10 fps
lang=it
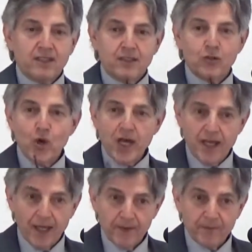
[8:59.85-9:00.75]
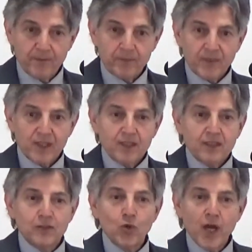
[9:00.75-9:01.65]
Noè.
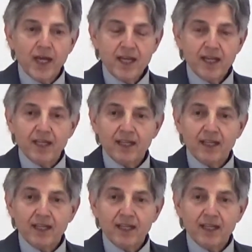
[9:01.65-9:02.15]
Noè è